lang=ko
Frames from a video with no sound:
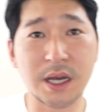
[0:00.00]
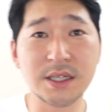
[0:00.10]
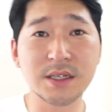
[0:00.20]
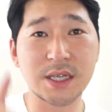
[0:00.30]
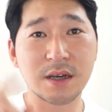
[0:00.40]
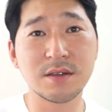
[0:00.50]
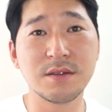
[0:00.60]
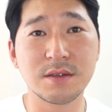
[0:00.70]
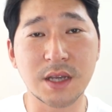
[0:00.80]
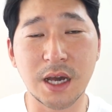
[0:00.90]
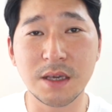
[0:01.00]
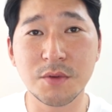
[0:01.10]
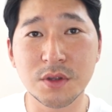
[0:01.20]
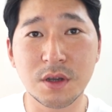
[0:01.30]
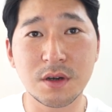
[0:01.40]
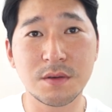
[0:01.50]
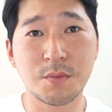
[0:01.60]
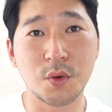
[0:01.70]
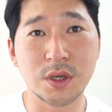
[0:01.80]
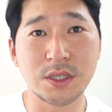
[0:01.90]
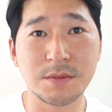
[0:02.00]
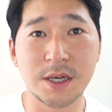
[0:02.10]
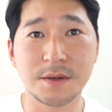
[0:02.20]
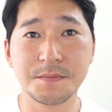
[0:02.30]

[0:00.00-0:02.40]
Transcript: 가장 작은 가위부터 보겠습니다.